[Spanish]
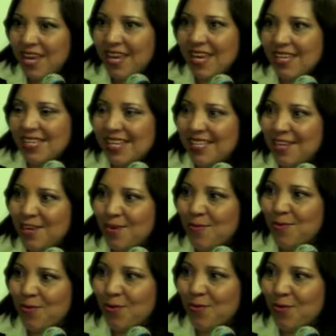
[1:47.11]
y es así
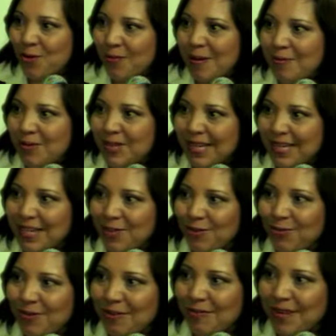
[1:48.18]
como formamos
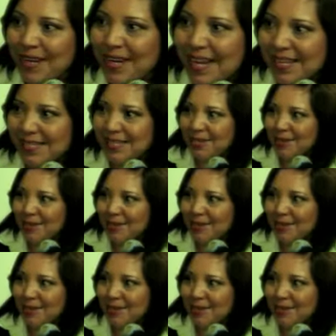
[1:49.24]
actitud femenina.